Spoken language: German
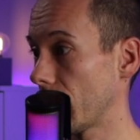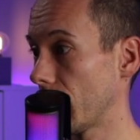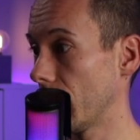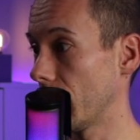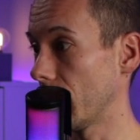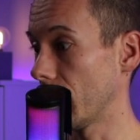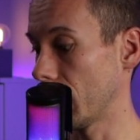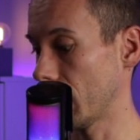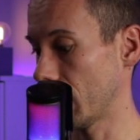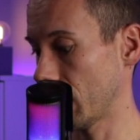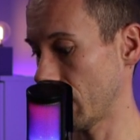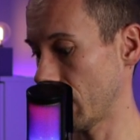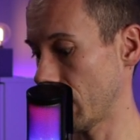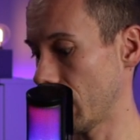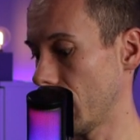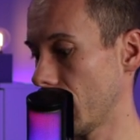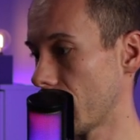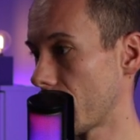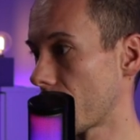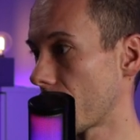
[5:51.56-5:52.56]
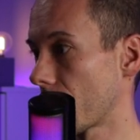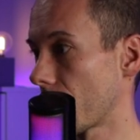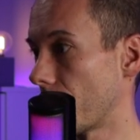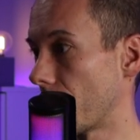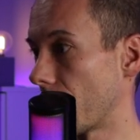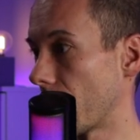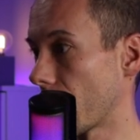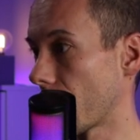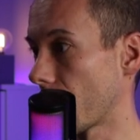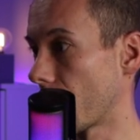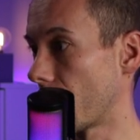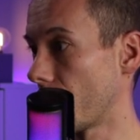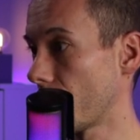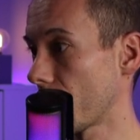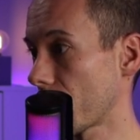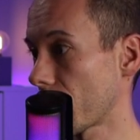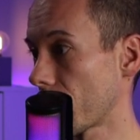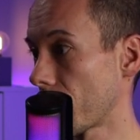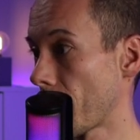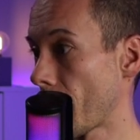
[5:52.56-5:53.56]
ich gehe jetzt da mal
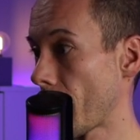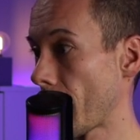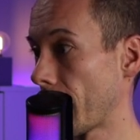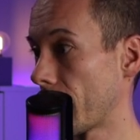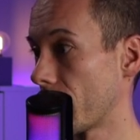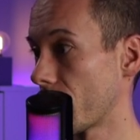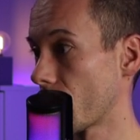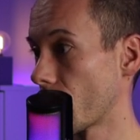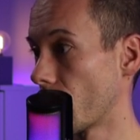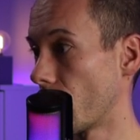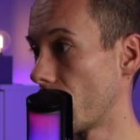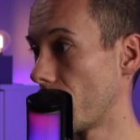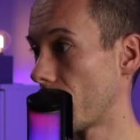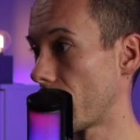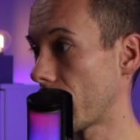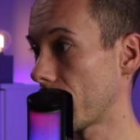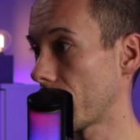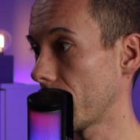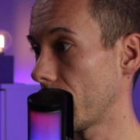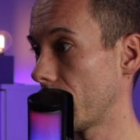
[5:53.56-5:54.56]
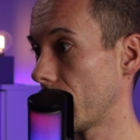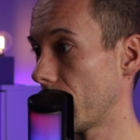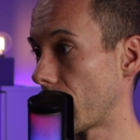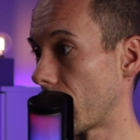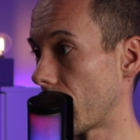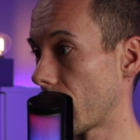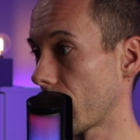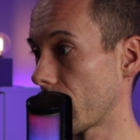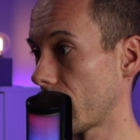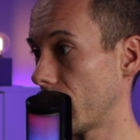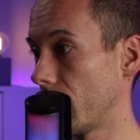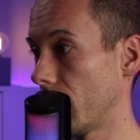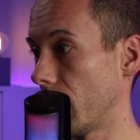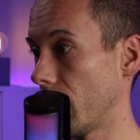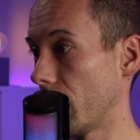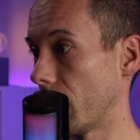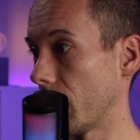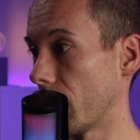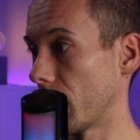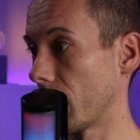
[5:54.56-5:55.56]
raus, soll man nach
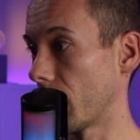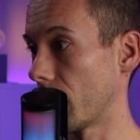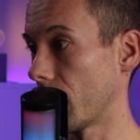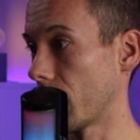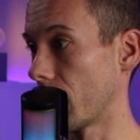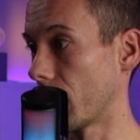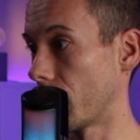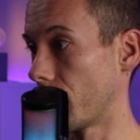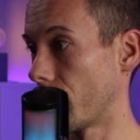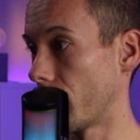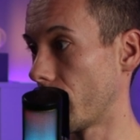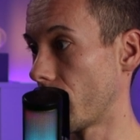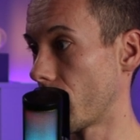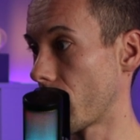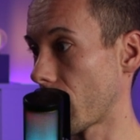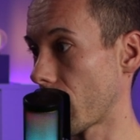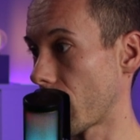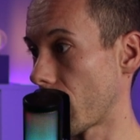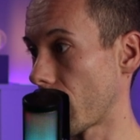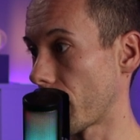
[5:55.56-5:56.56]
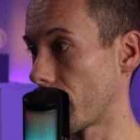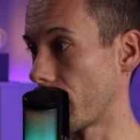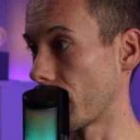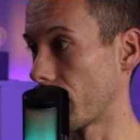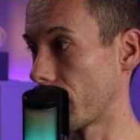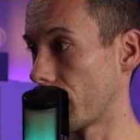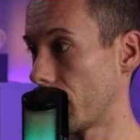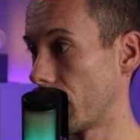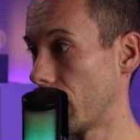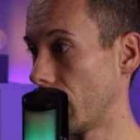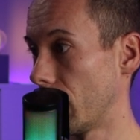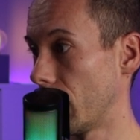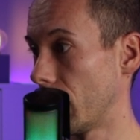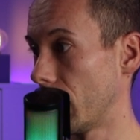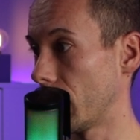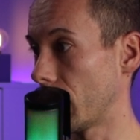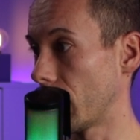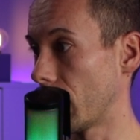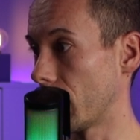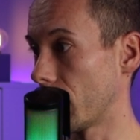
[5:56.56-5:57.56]
den ähm, Vorgaben
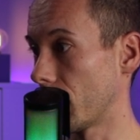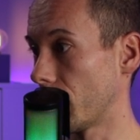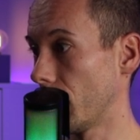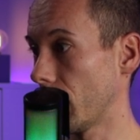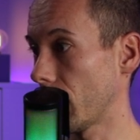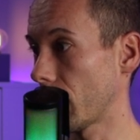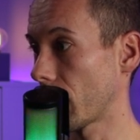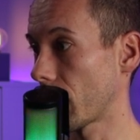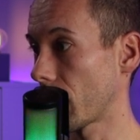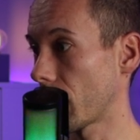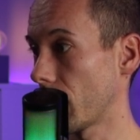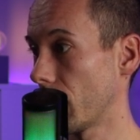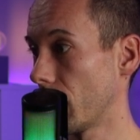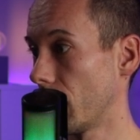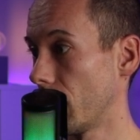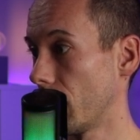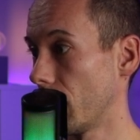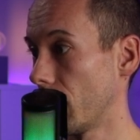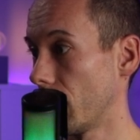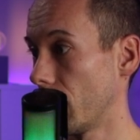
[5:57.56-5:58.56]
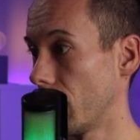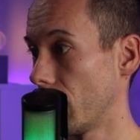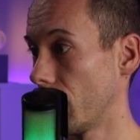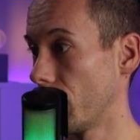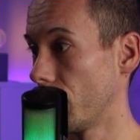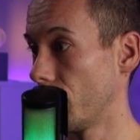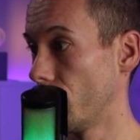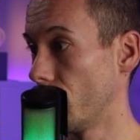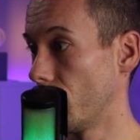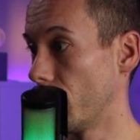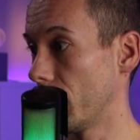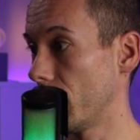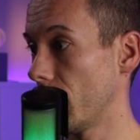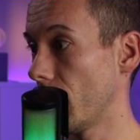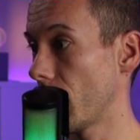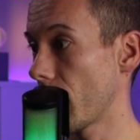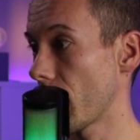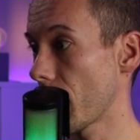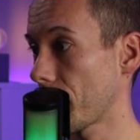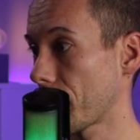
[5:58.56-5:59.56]
der Entwickler über
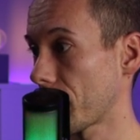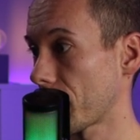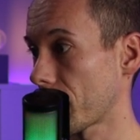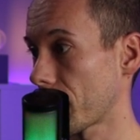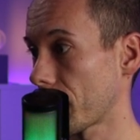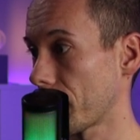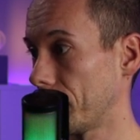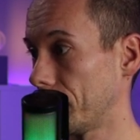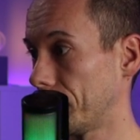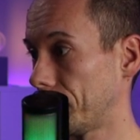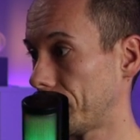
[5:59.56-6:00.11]
die Apps